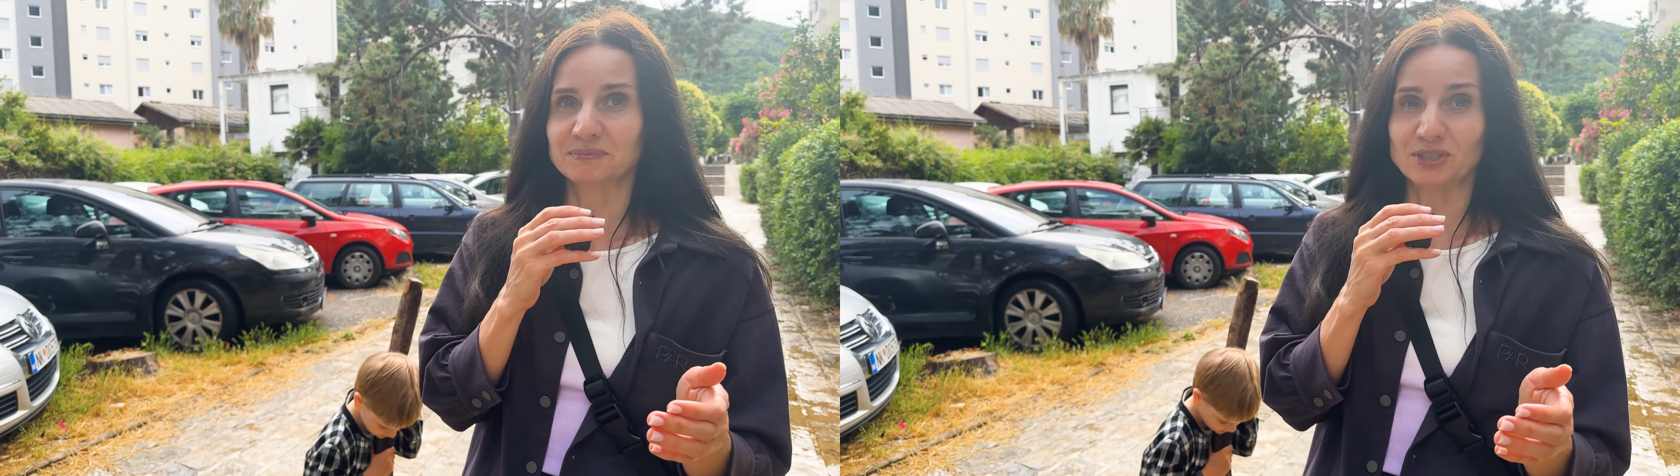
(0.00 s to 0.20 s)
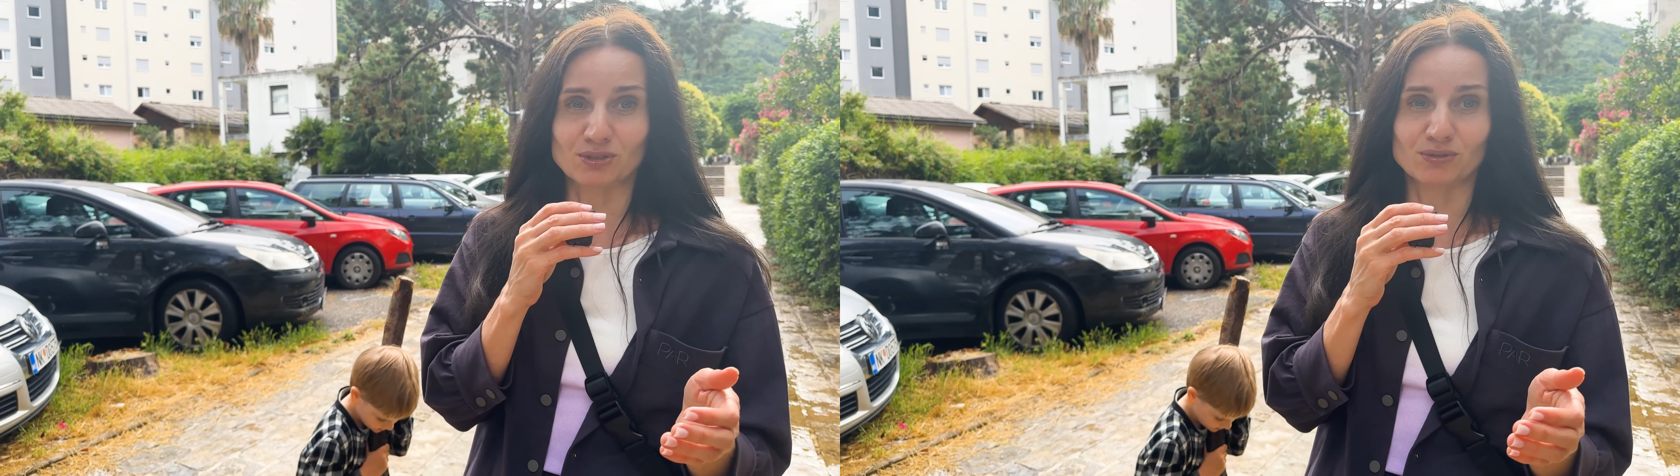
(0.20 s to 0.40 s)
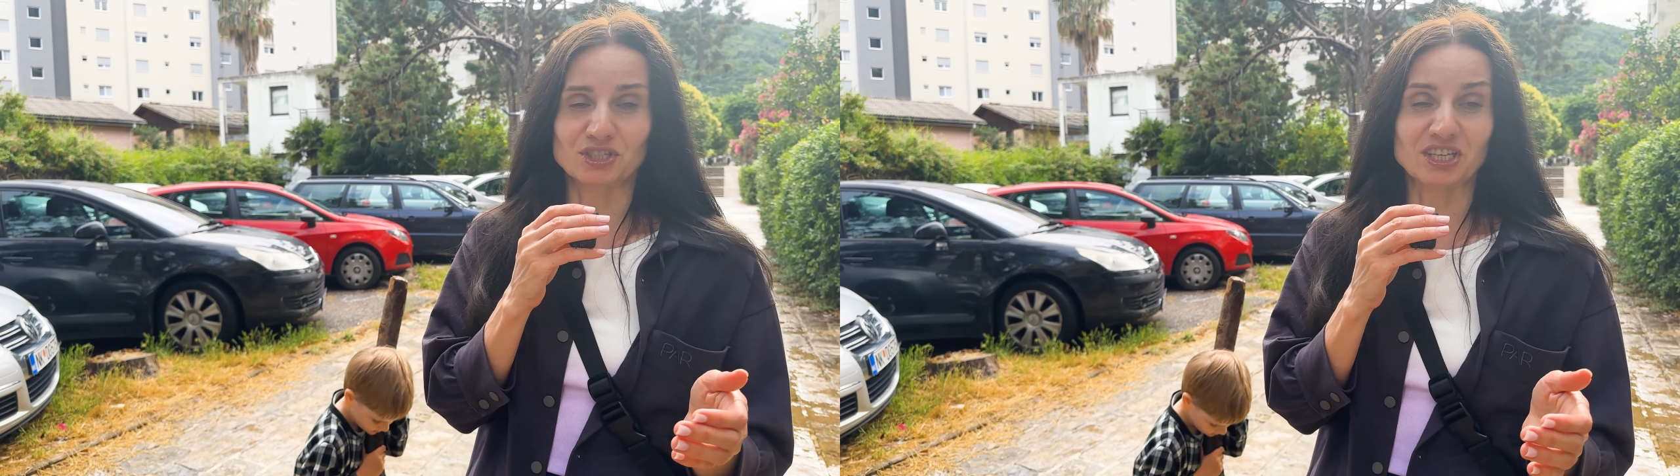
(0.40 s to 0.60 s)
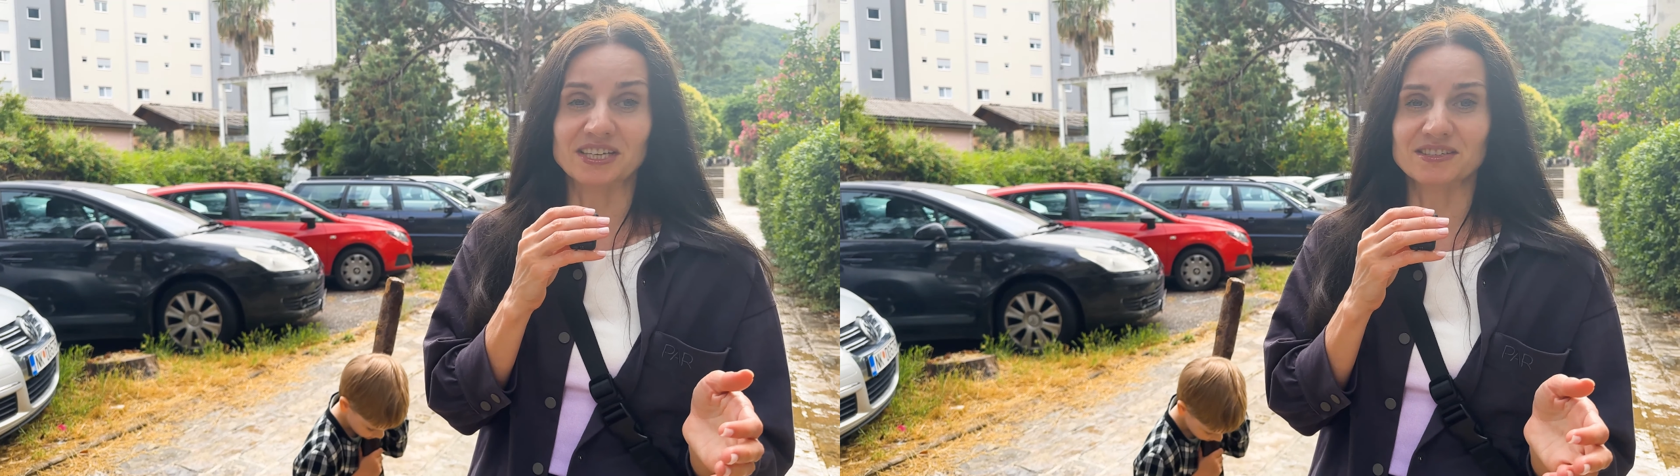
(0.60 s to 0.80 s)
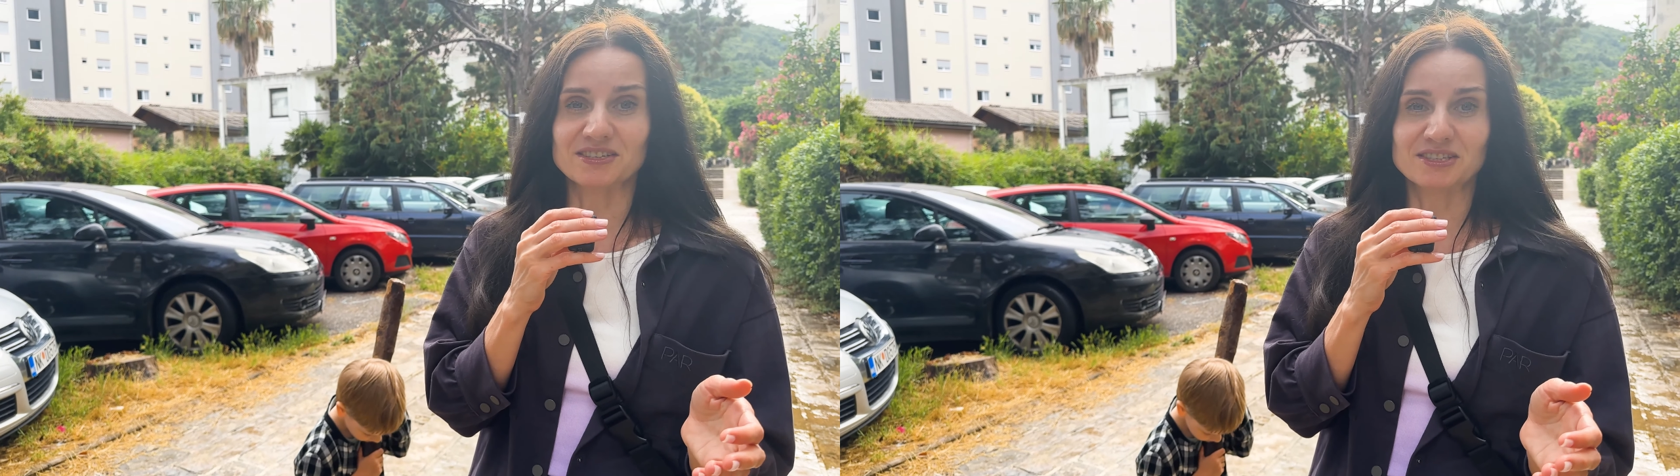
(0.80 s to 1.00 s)
Мне что-то
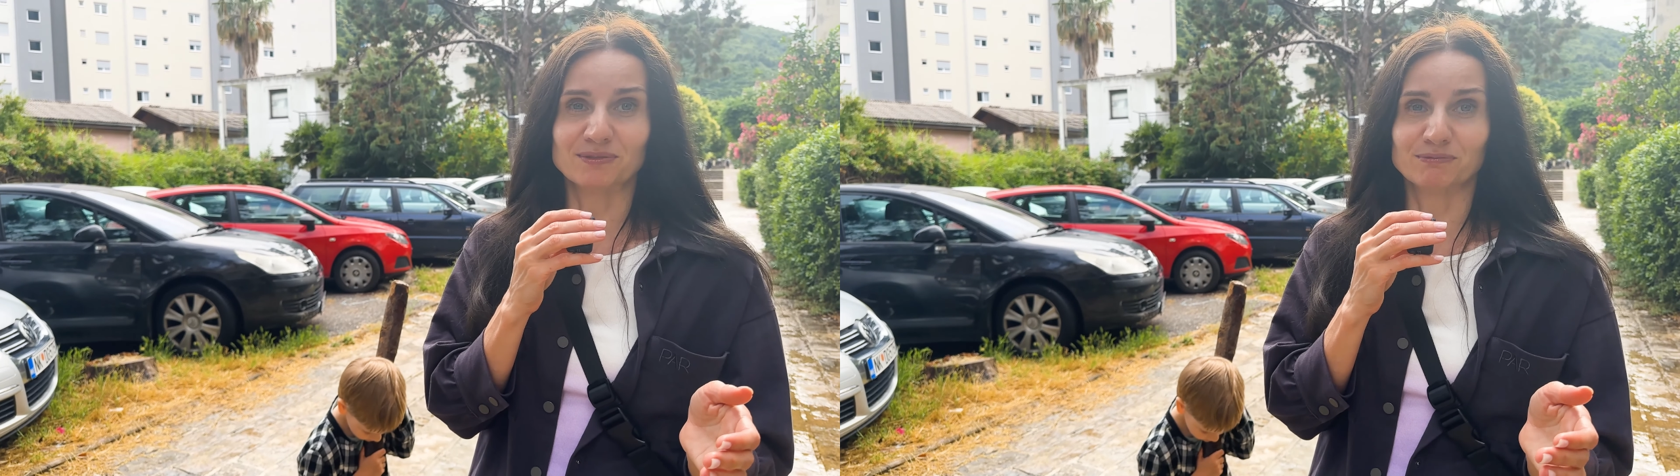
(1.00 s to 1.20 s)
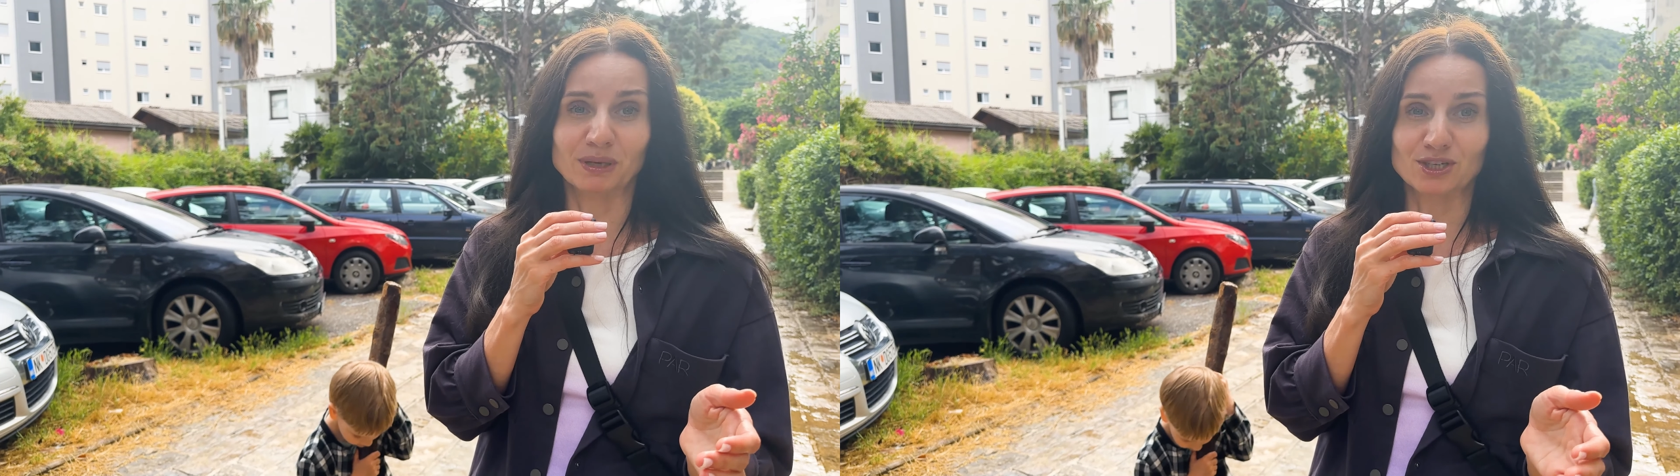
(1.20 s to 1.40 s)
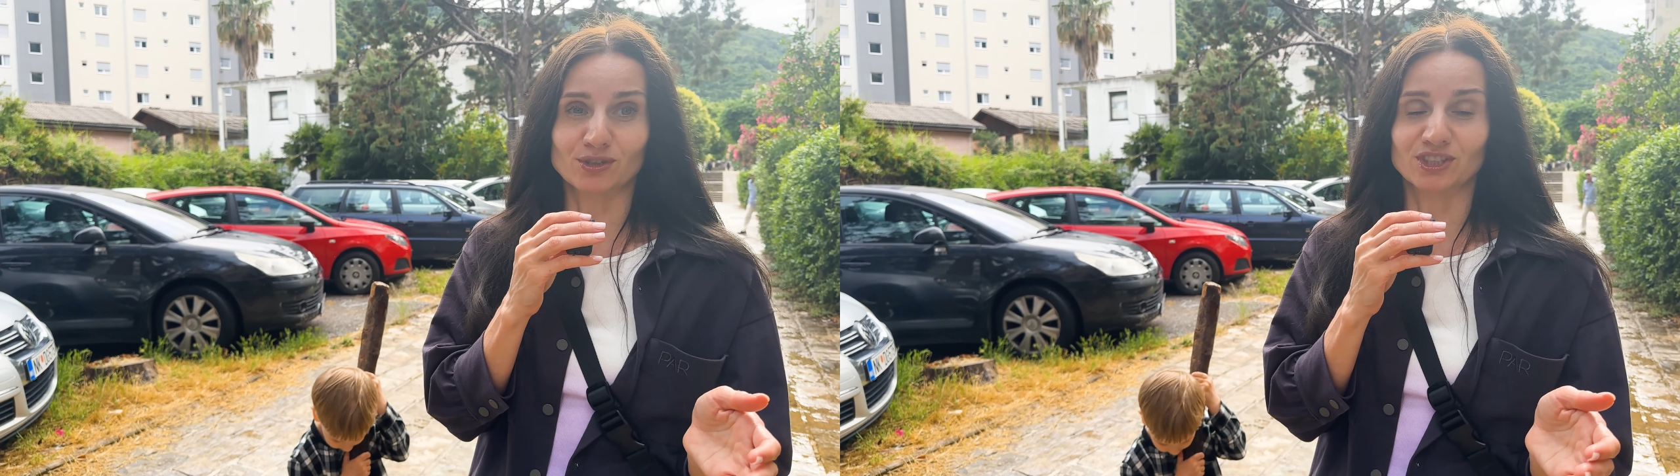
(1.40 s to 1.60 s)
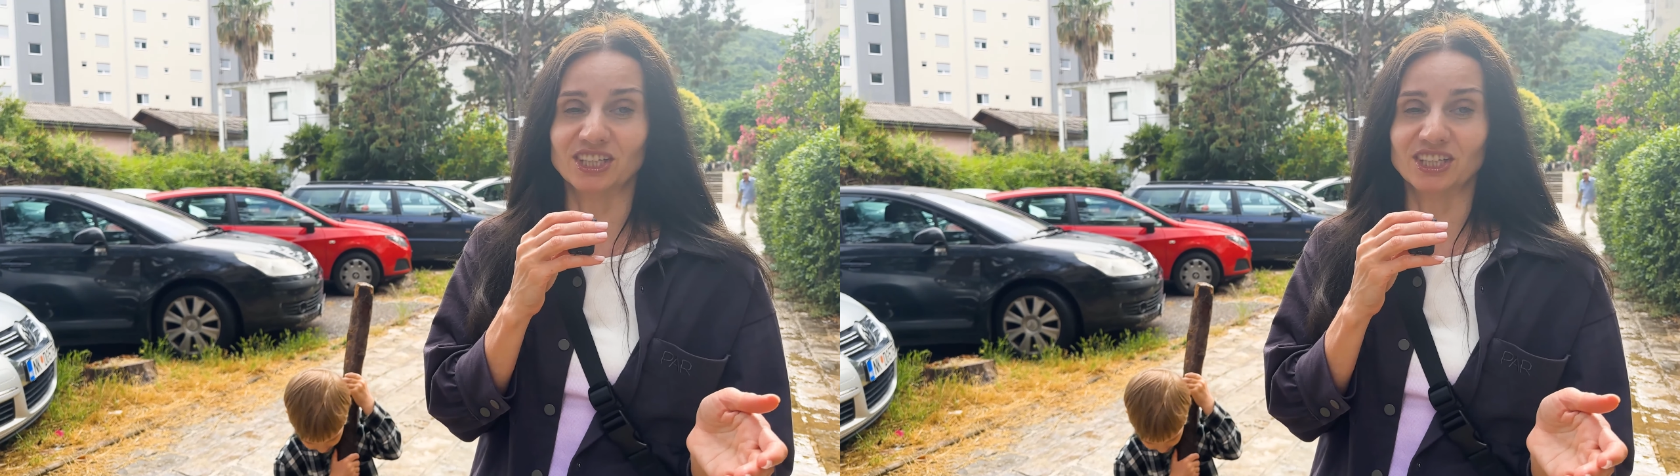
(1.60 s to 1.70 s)
теннис, большой